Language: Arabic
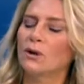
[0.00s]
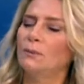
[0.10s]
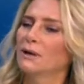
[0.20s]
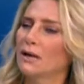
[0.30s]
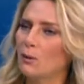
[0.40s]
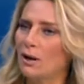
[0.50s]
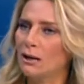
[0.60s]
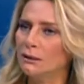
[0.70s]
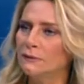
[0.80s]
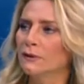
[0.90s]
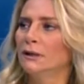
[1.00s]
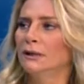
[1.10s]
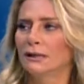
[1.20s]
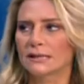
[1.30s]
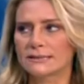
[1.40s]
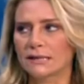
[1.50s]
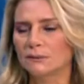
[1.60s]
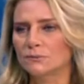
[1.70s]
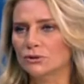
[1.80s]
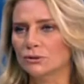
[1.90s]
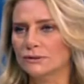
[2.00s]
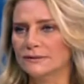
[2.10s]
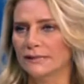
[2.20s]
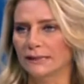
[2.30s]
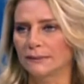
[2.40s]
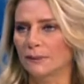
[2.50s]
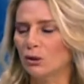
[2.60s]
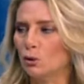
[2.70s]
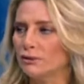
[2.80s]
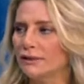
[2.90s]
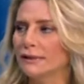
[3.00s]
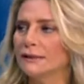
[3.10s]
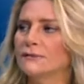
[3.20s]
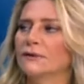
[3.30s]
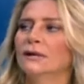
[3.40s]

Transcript: من لوحات لسكالبتشرز يعني منحوتات